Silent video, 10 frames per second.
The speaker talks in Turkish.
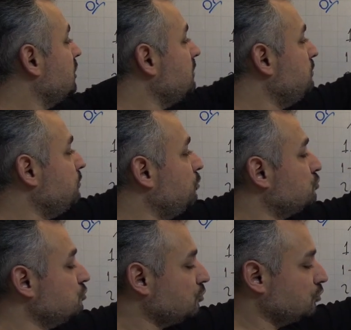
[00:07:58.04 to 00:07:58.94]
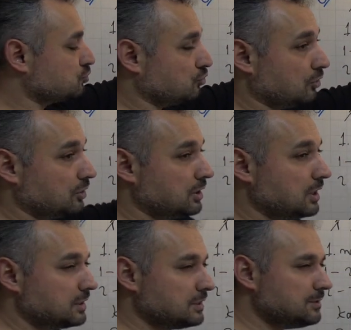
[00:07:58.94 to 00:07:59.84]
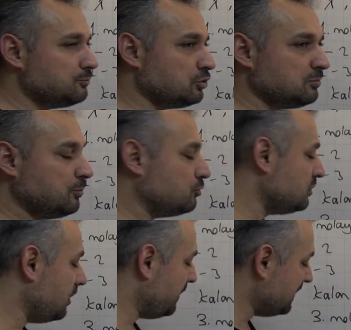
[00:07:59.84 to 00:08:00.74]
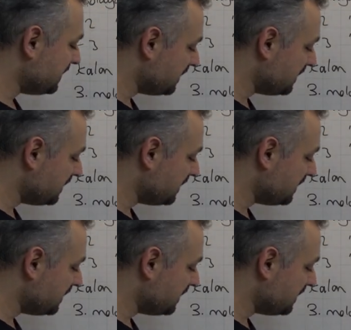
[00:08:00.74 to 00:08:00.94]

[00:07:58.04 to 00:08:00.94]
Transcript: kadar 1 bölü 3'ünü koştu. 24'ün 1 bölü 3'ünü yapar?